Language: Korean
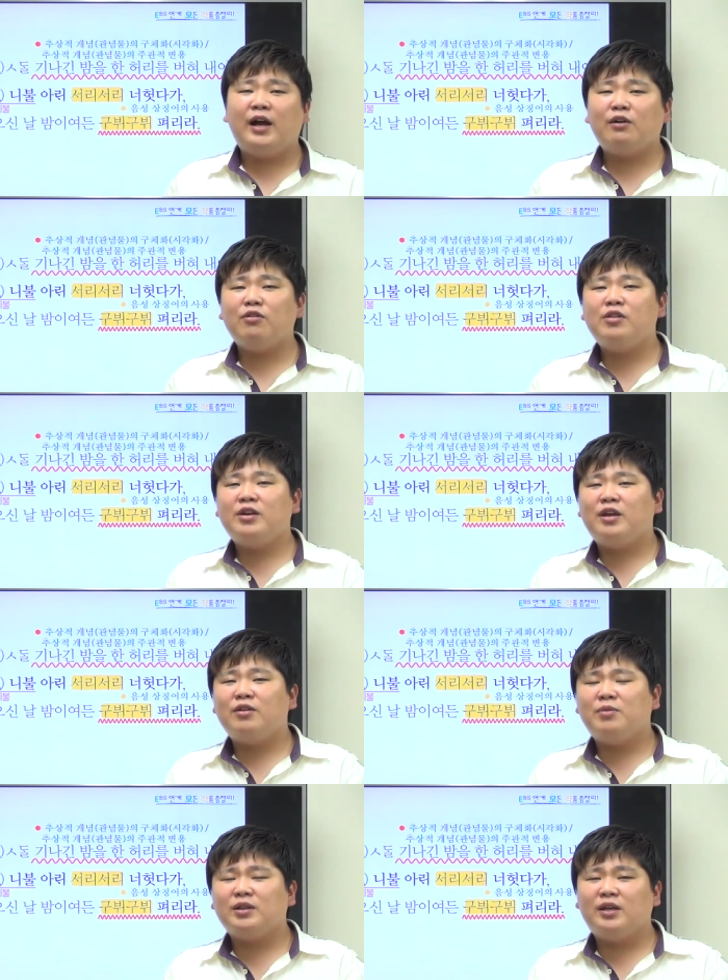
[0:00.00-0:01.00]
학교
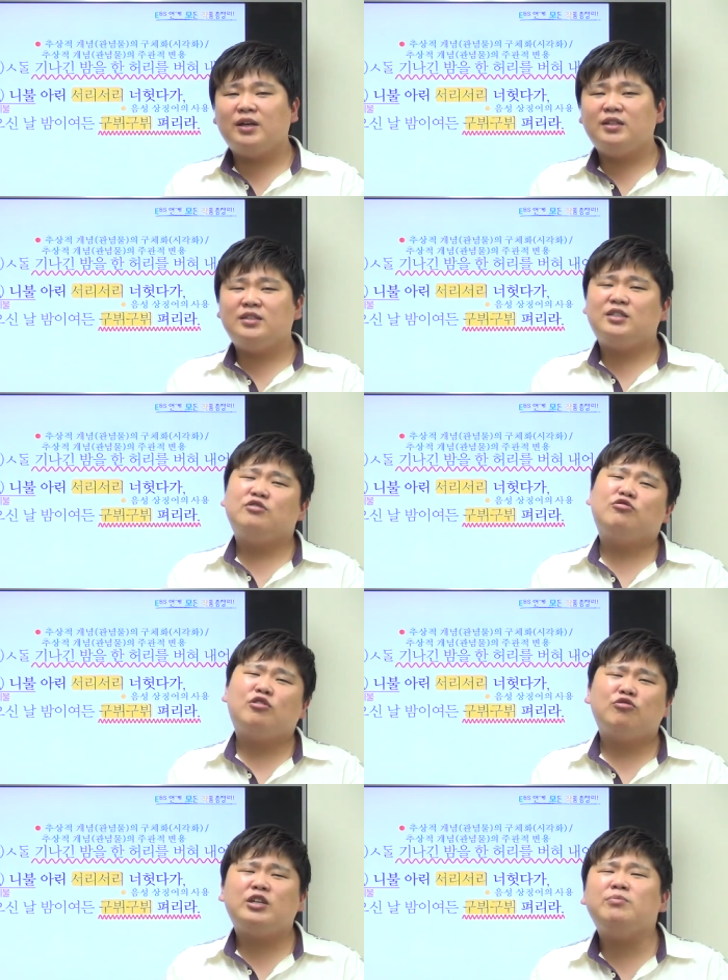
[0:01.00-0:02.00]
님께서막 되게
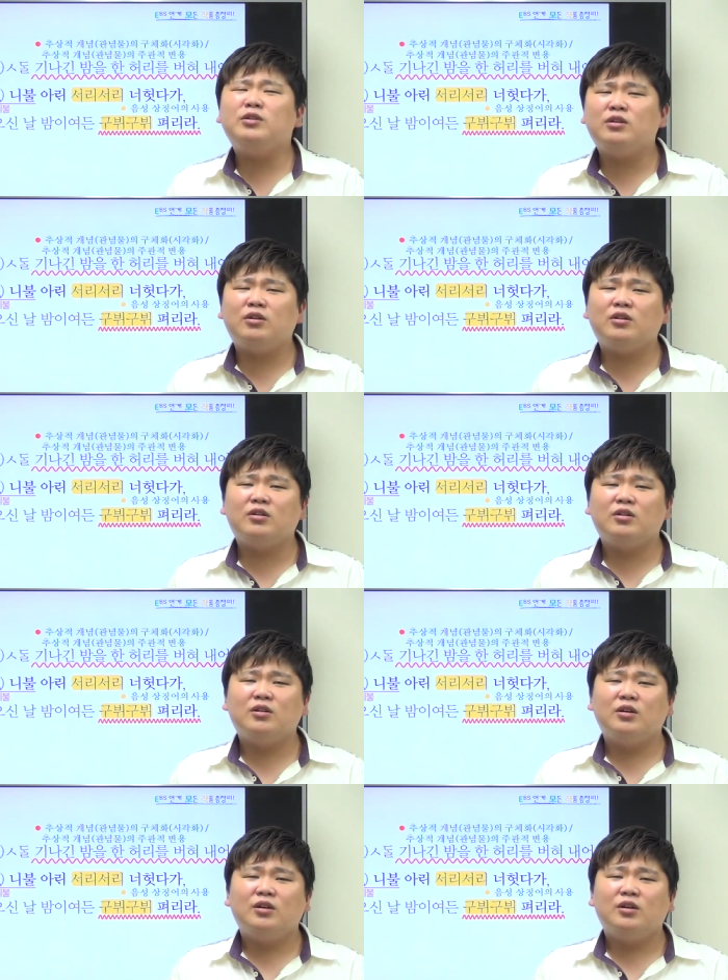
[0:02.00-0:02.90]
지루하고 힘들어요.